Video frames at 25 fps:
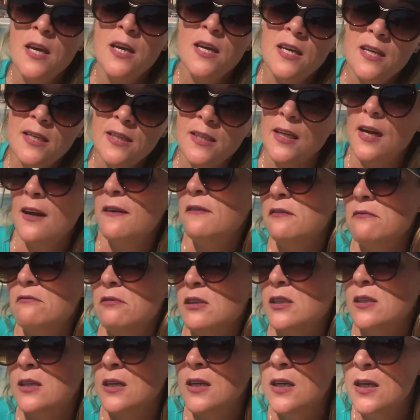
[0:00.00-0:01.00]
и
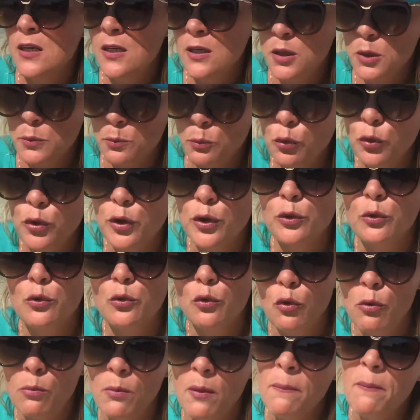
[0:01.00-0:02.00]
сравнивайте с
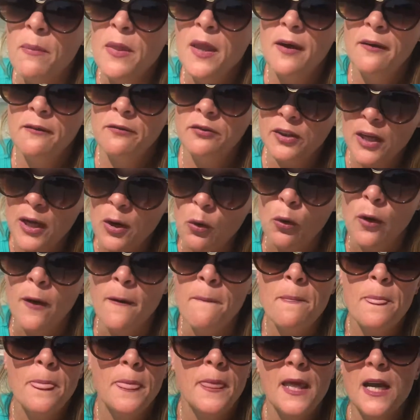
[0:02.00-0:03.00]
Booking.com. Второе.
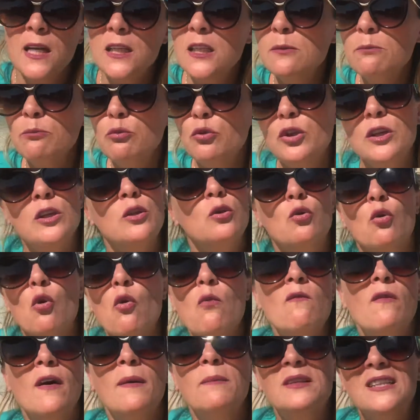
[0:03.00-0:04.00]
Ни один
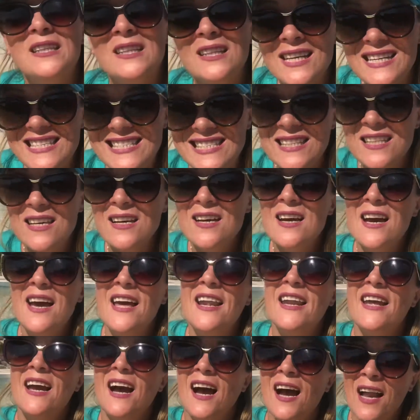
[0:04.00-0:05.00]
Booking.com вам не даст
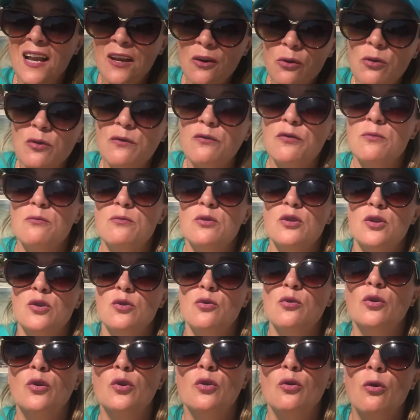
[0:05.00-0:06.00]
реальную
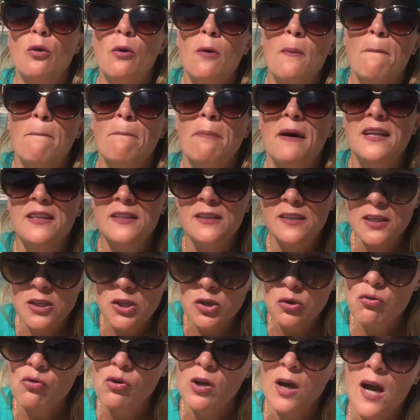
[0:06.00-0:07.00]
информационную
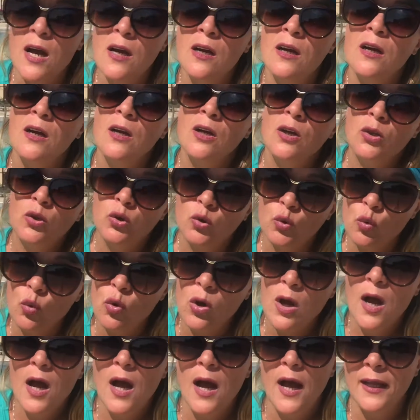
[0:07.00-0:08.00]
поддержку как
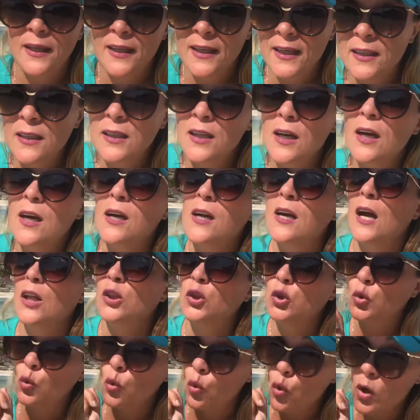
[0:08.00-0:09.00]
тур-агент,
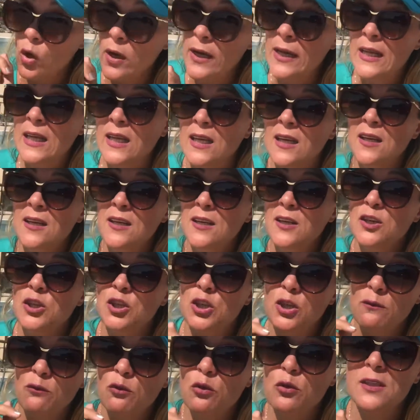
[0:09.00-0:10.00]
который
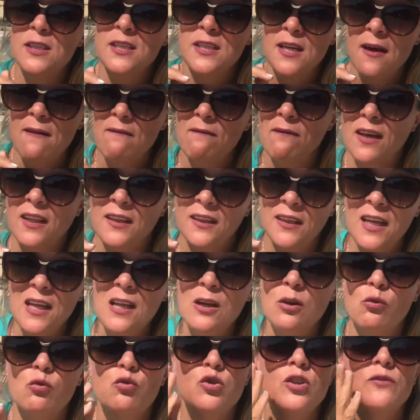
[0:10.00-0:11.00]
живет сам в
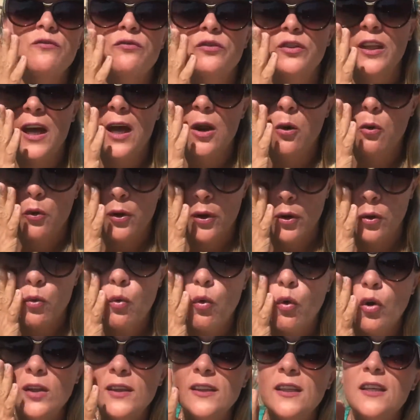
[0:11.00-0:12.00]
отелях уже второй
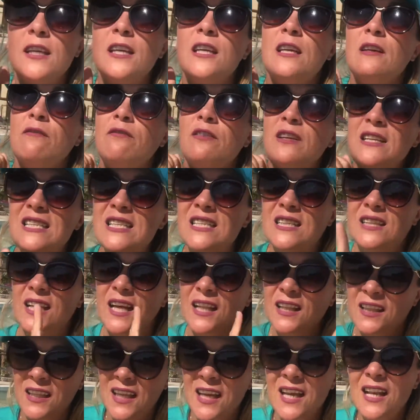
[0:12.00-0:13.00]
год и видит
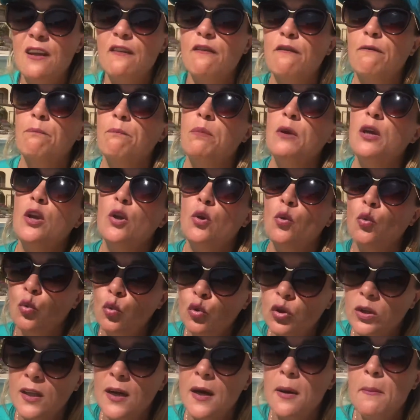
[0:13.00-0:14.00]
отели в
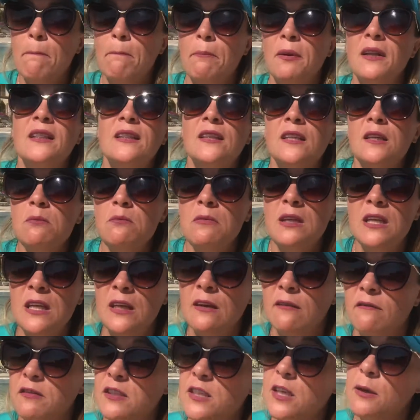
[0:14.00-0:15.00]
период
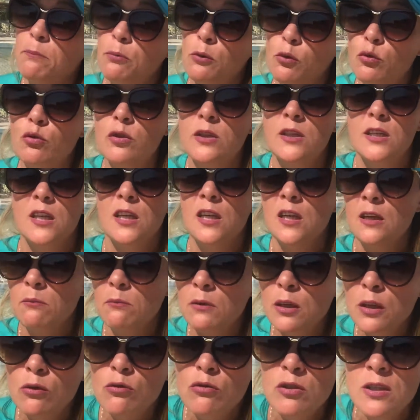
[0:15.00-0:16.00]
пандемии. Все плюсы и
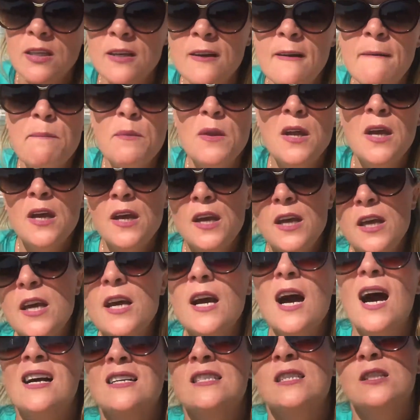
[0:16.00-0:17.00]
минусы и
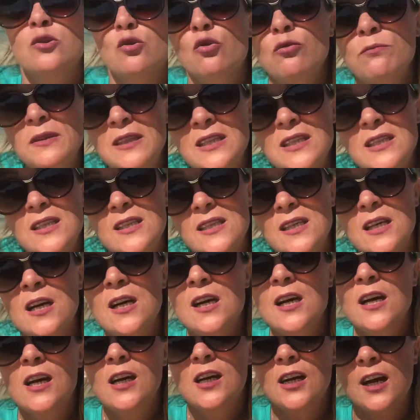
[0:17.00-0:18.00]
особенности
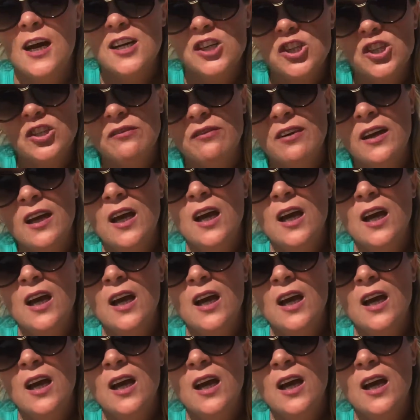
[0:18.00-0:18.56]
каждого